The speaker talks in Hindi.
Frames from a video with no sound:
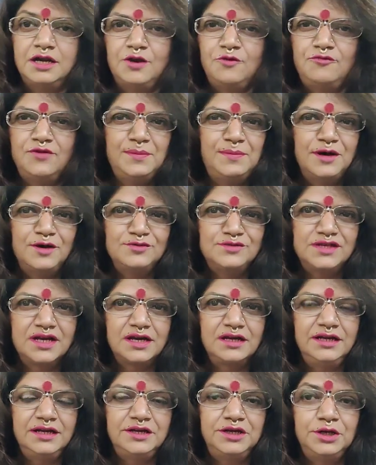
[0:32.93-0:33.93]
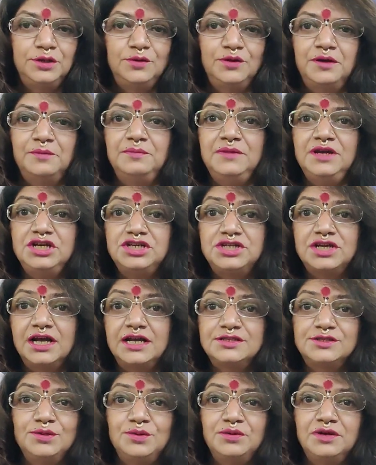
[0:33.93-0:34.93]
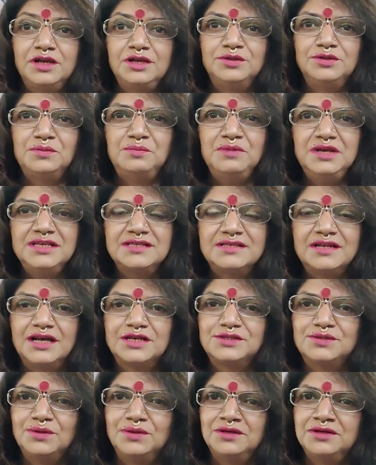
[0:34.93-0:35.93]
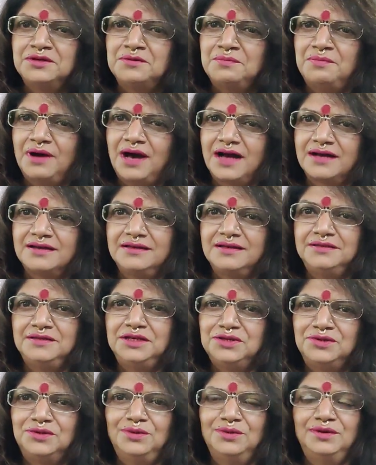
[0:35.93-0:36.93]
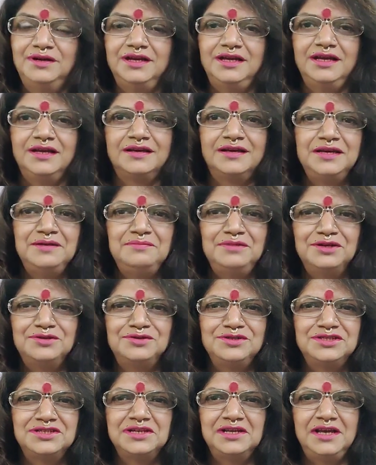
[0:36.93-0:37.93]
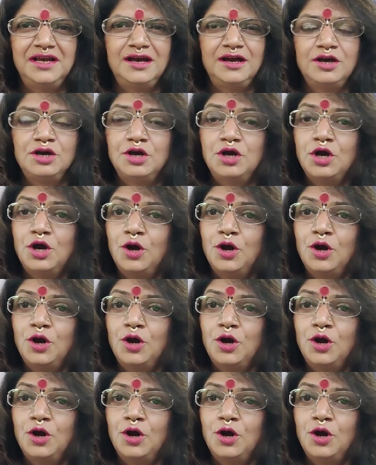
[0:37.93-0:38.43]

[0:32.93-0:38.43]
नौवे भाव से कनेक्टेड हो मेष राशियों के लिए तो मेष राशियों के भाग्यदेह खुल रहे कहीं पे कुछ नया